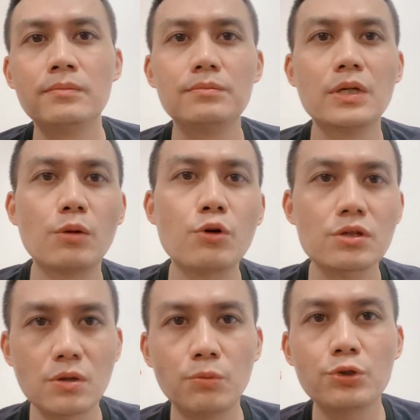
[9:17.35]
mình có một
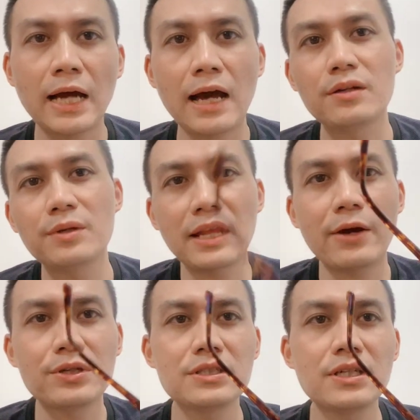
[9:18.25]
cái sống mũi cao thì mình
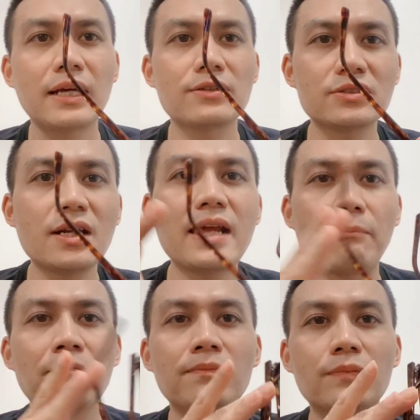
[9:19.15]
đeo những chiếc này nó rất là
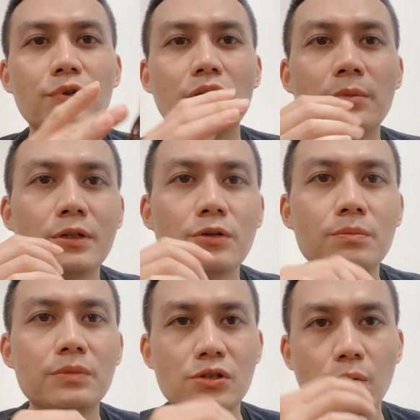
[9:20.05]
đẹp. Còn nếu mà
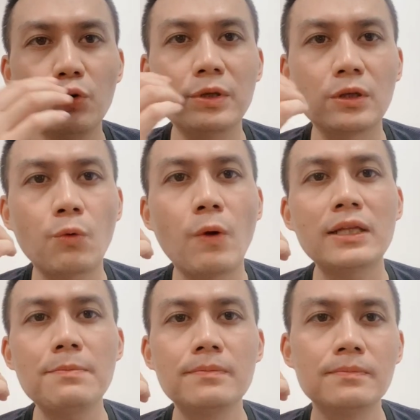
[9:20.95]
mình sống mũi mình nó quá
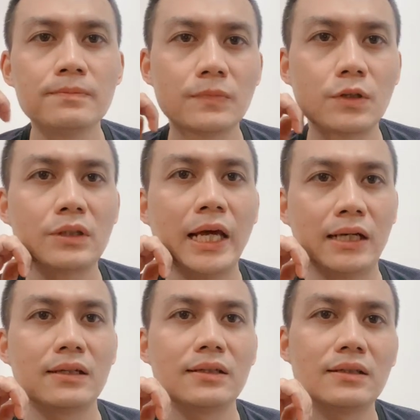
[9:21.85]
thấp, nó tẹt
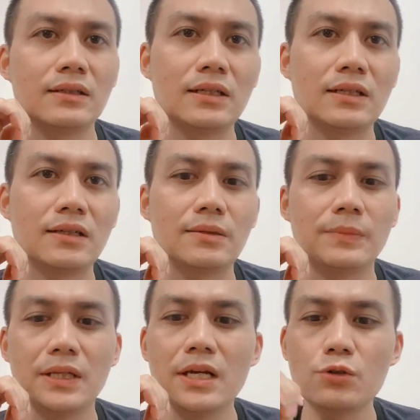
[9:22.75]
thì
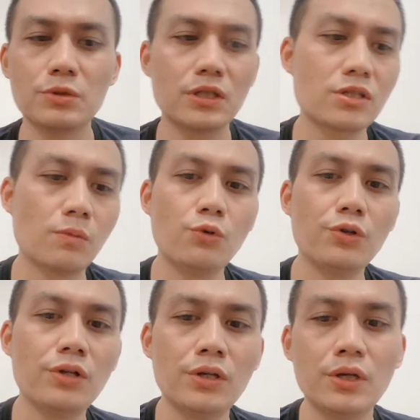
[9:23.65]
mình nên dùng những cái sống
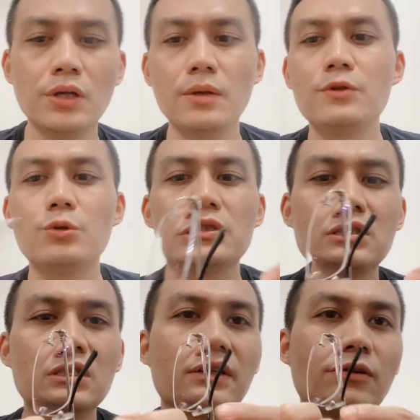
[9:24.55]
mũi, ví dụ như
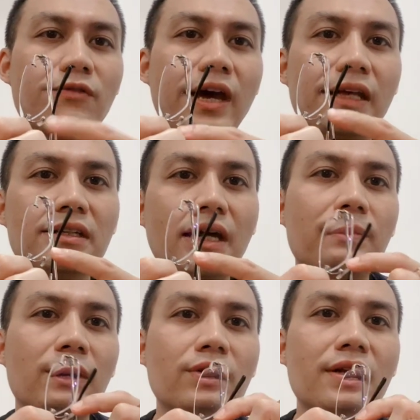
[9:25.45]
những cái con ve như này
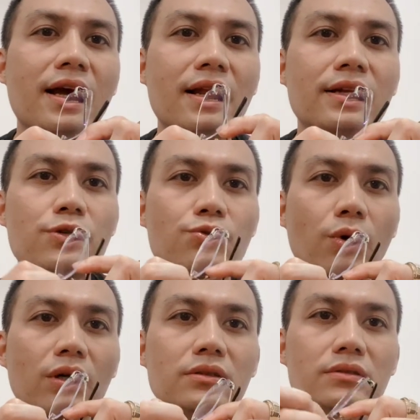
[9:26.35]
mình có thể đẩy lên đẩy
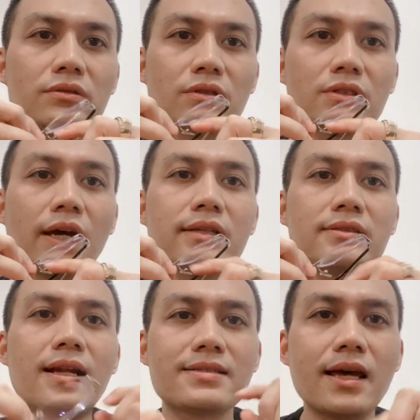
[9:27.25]
xuống, nó sẽ
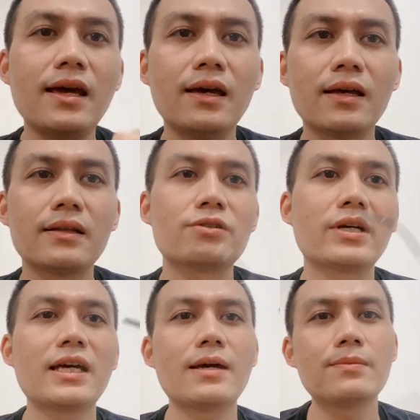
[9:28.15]
rất là dễ để cho
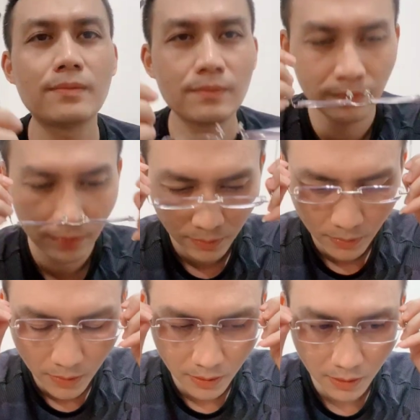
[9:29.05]
anh em
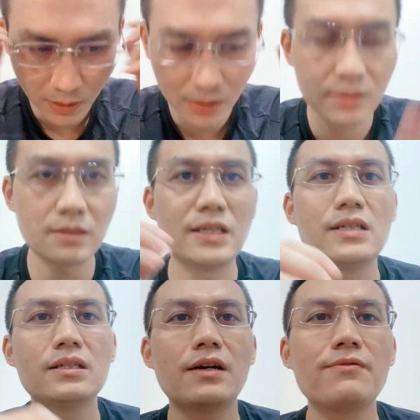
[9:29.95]
xử
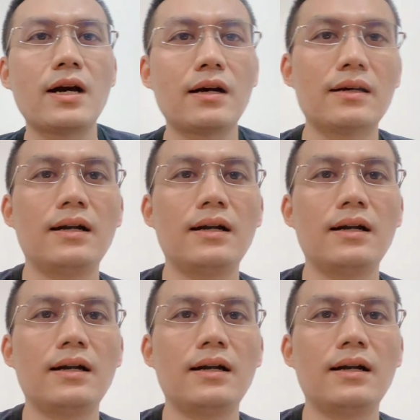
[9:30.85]
lý những cái việc